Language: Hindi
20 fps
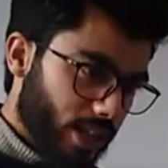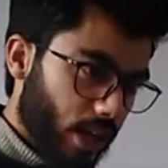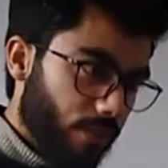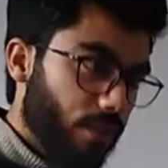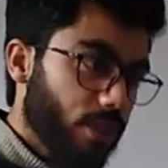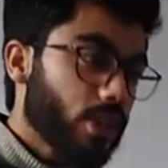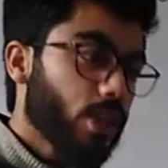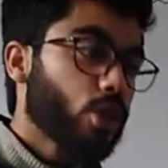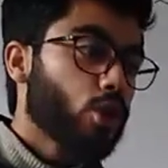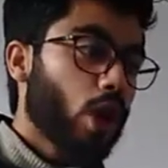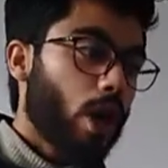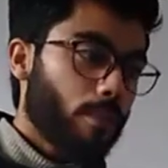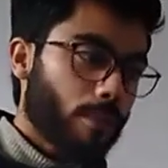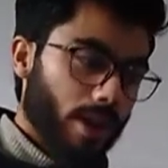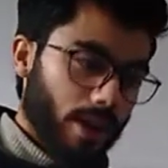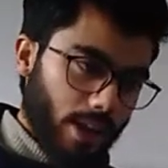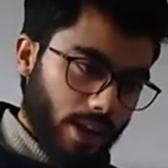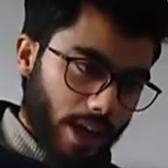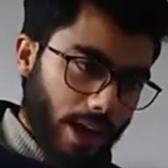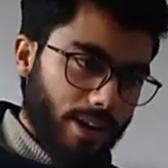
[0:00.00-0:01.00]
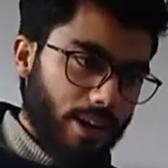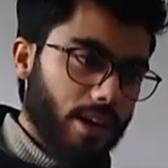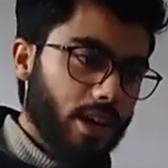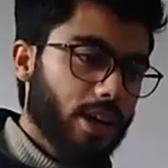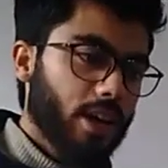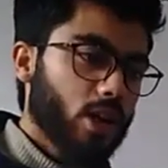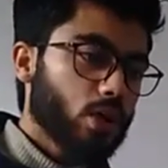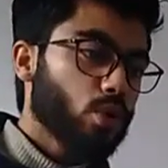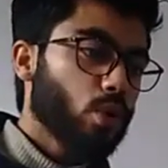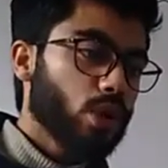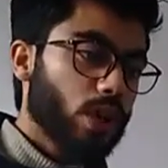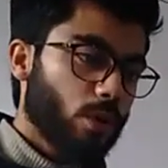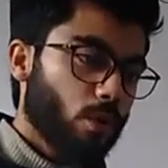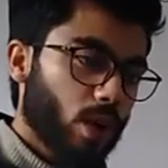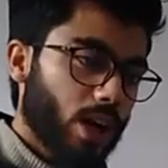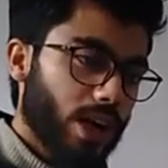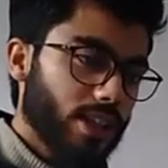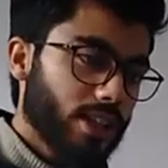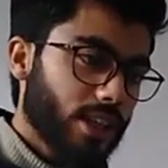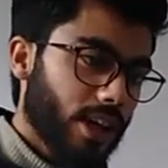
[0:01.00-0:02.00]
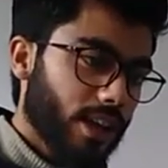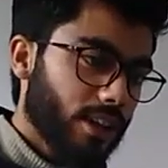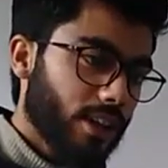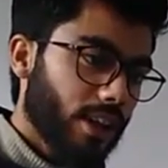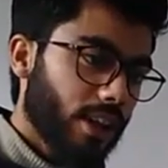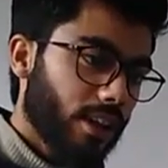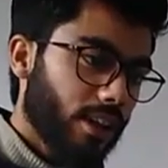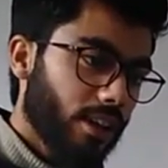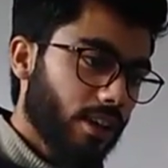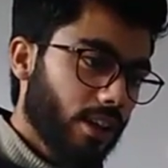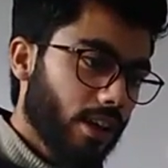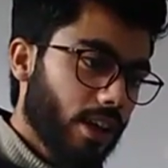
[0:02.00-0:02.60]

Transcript: सर्फेस से जो हमारे एनालिडर्स होते हैं वो कहाँ से करते हैं